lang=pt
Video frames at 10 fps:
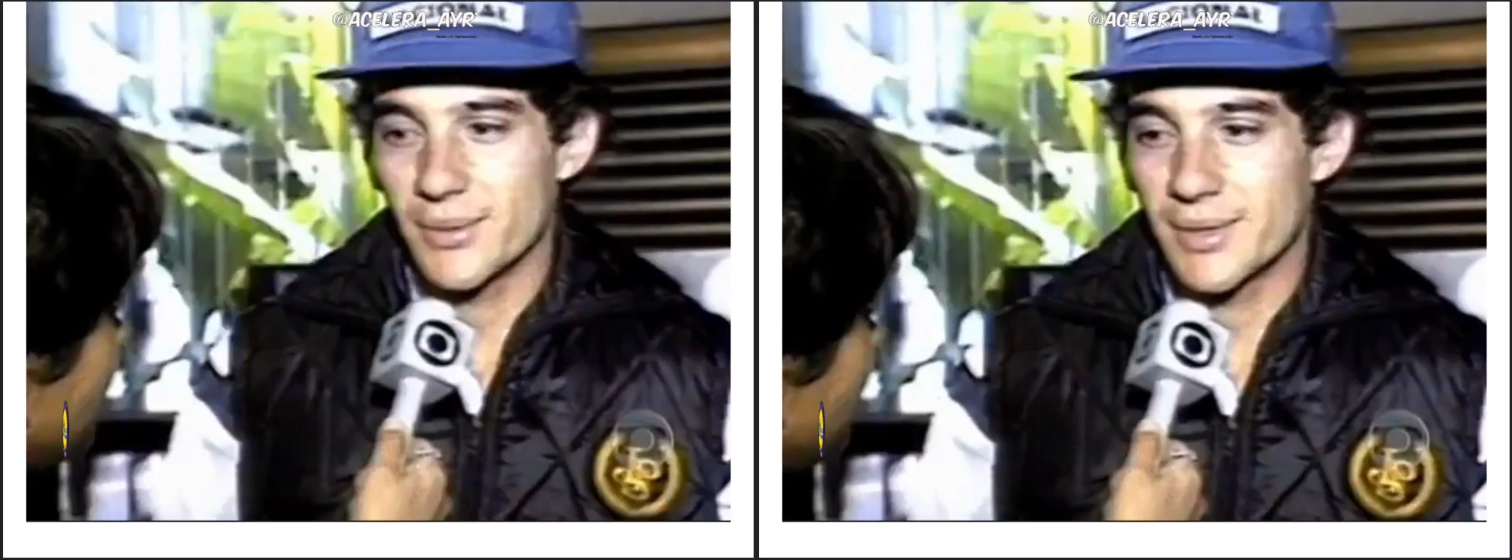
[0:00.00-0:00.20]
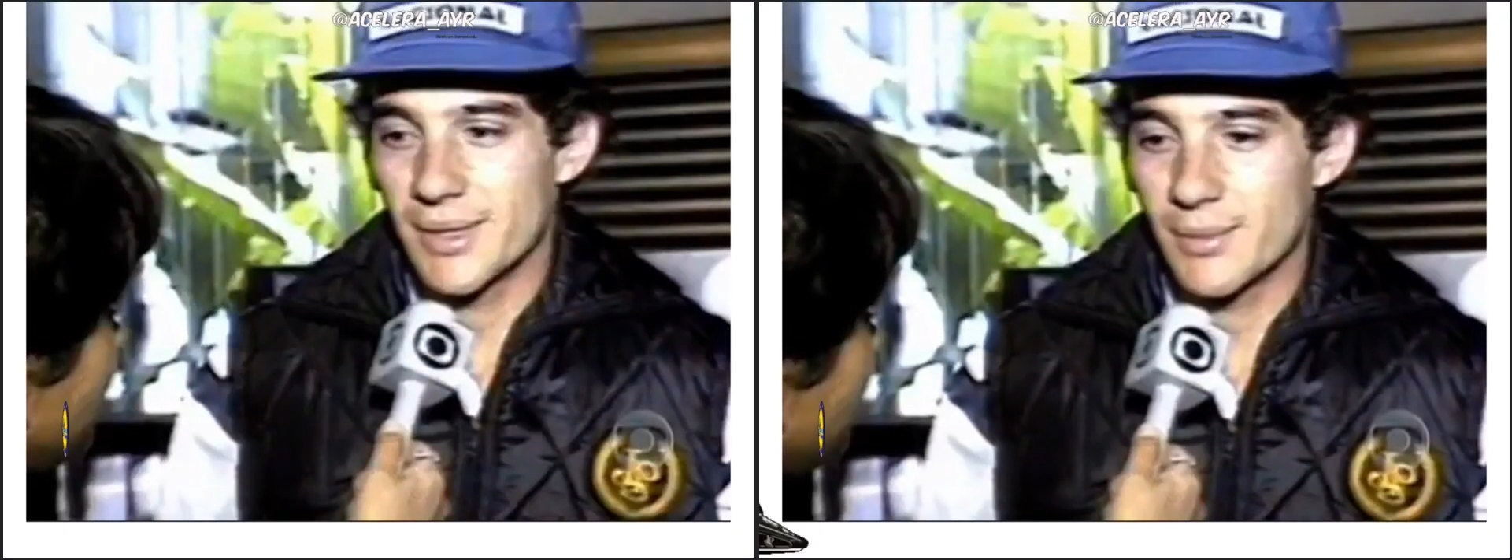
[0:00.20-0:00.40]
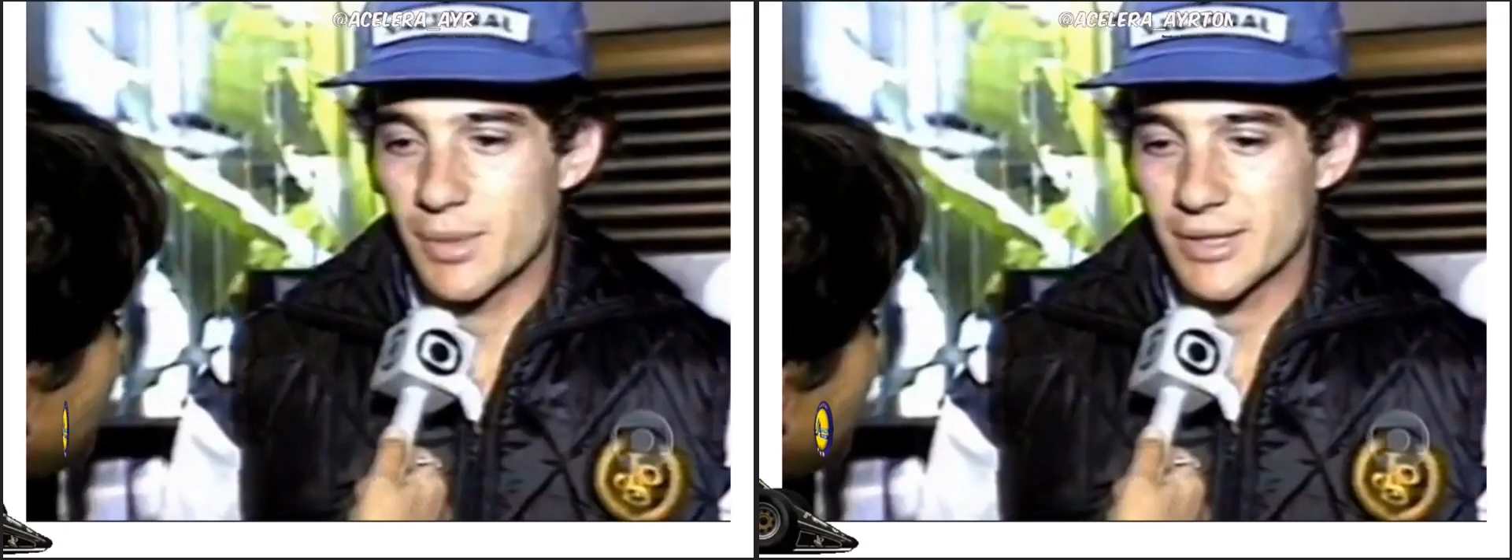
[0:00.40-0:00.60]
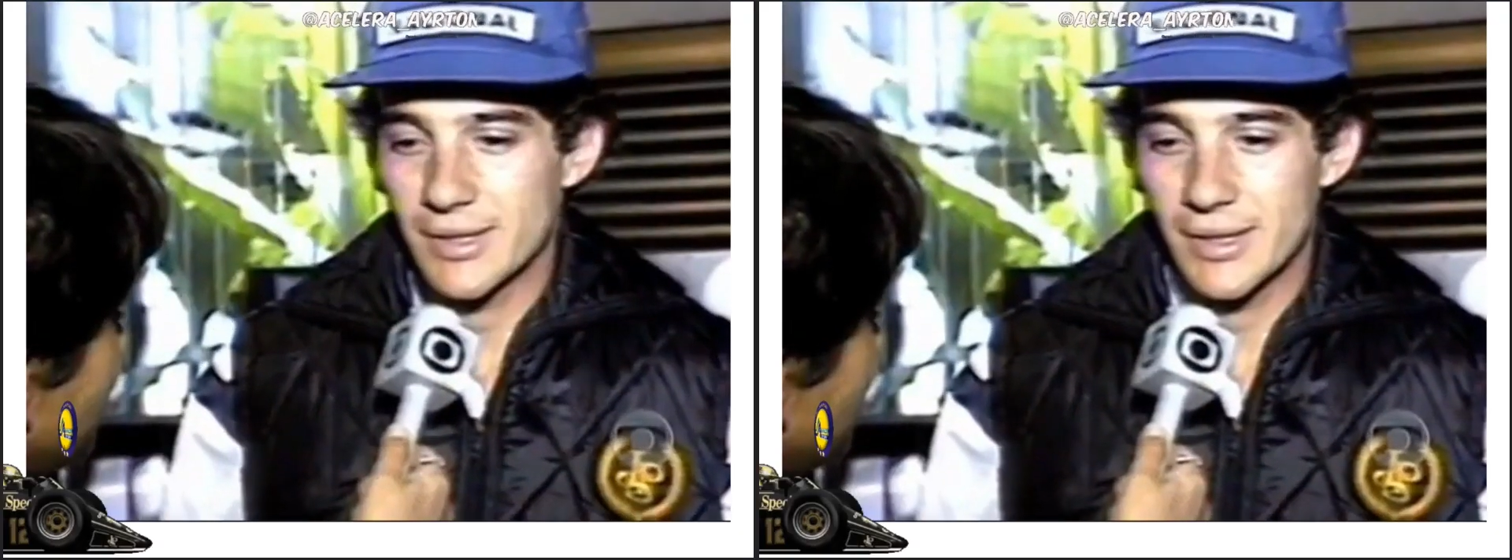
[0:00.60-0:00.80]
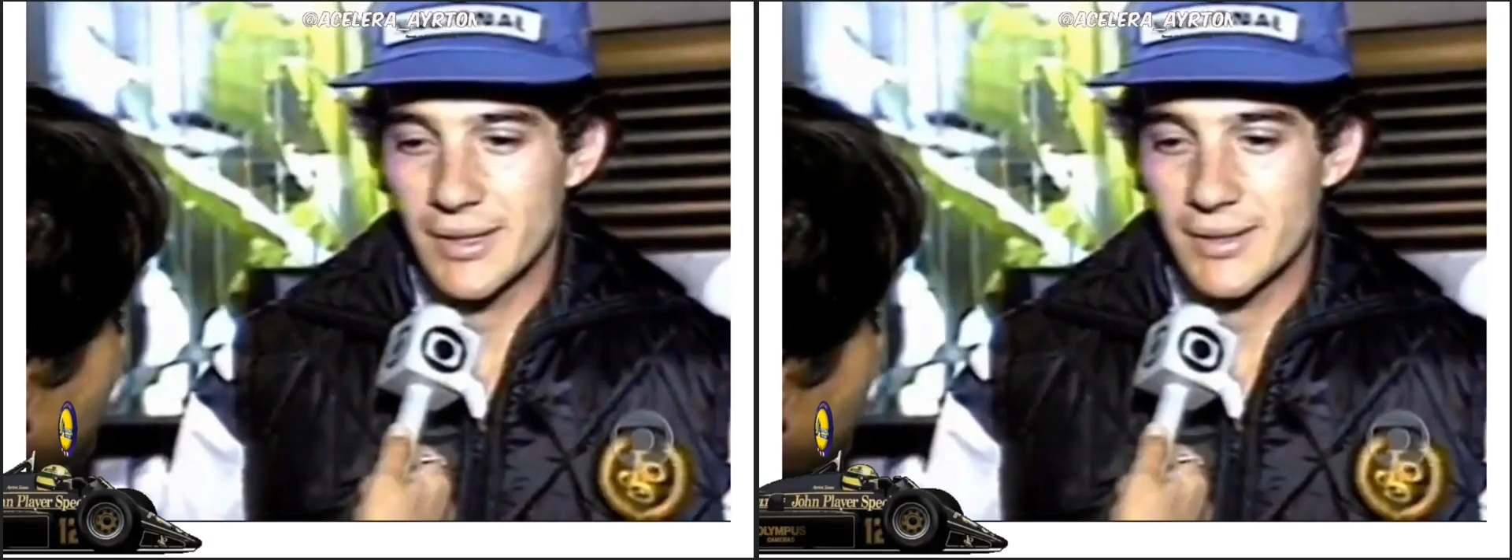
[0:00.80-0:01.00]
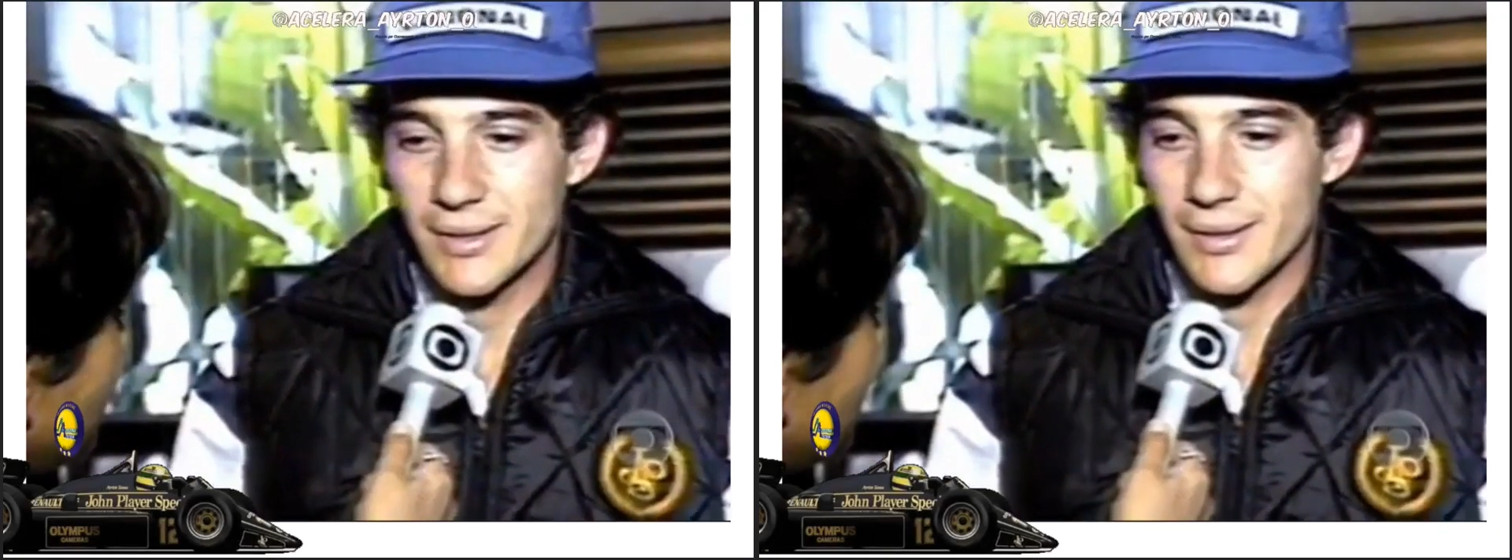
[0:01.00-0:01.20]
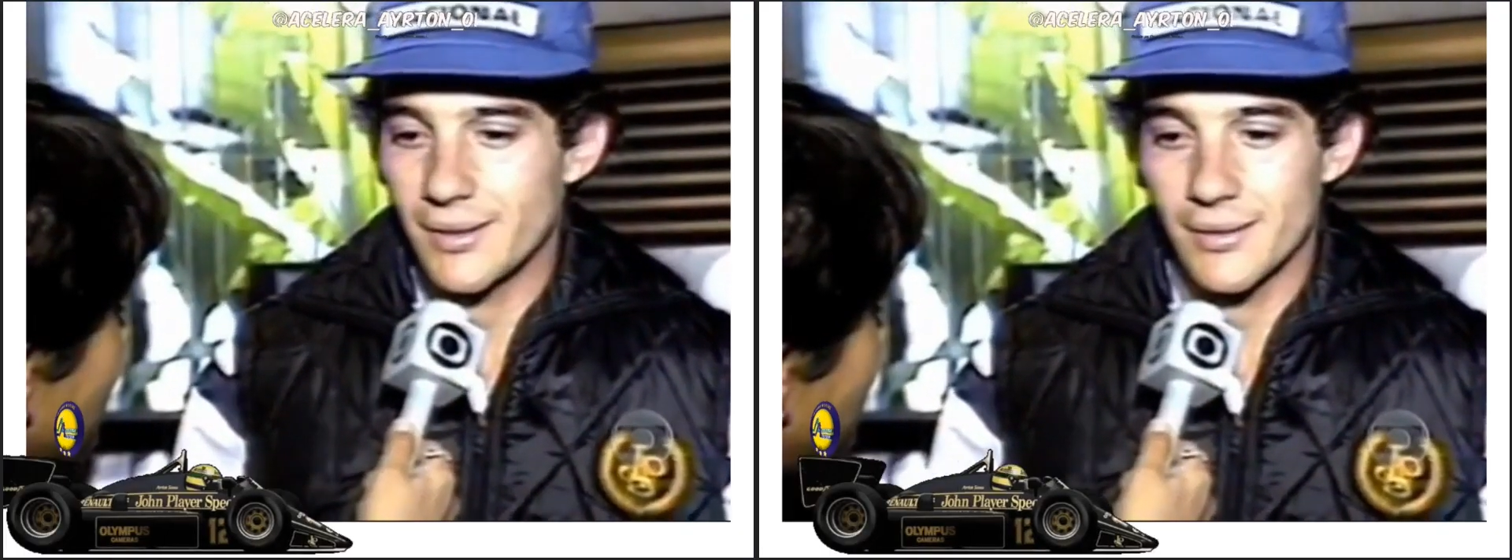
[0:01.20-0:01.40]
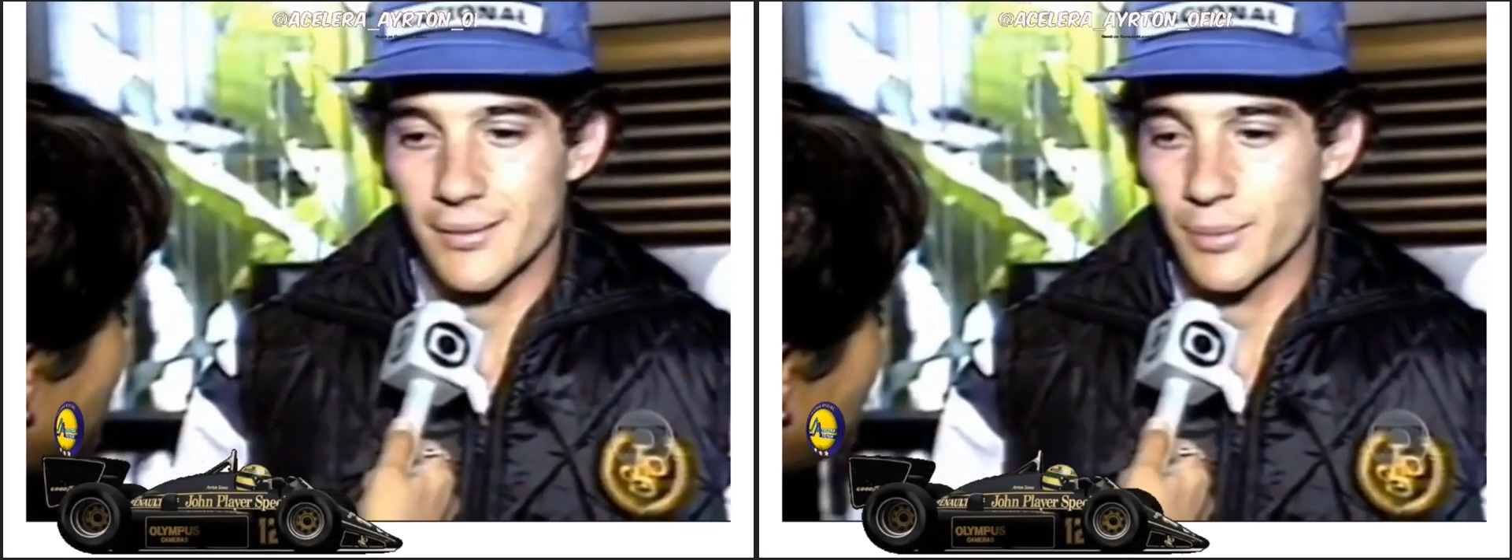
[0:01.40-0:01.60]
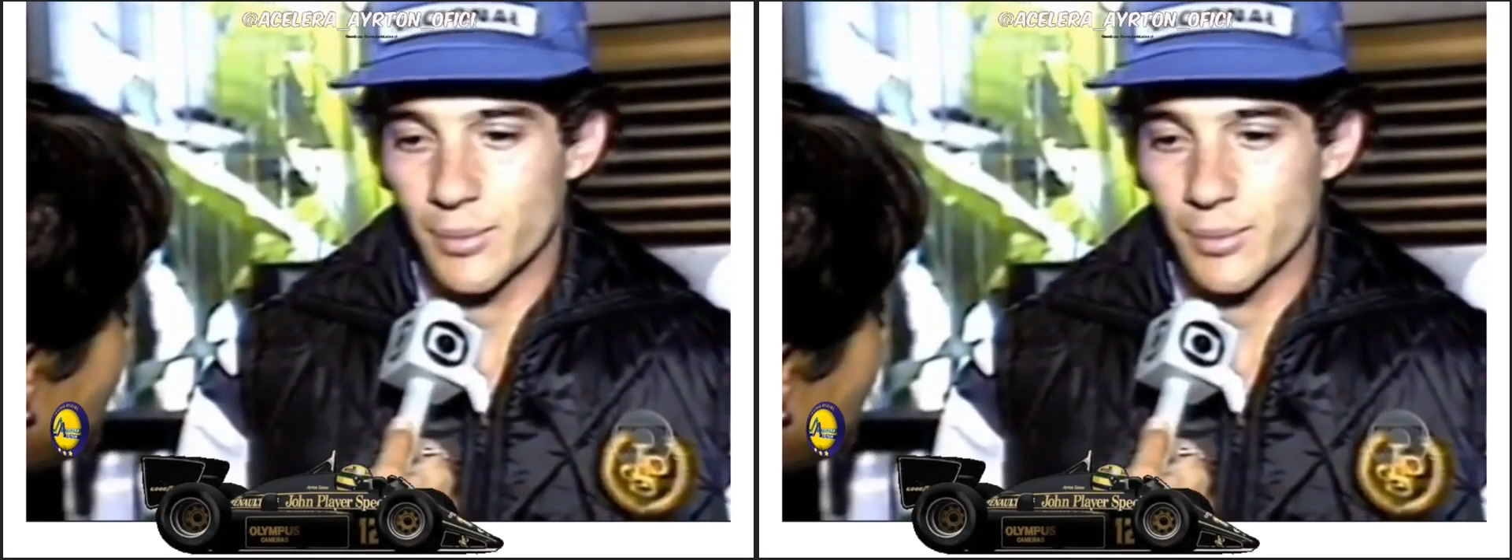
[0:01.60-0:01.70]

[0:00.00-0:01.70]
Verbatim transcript: lutando bastante e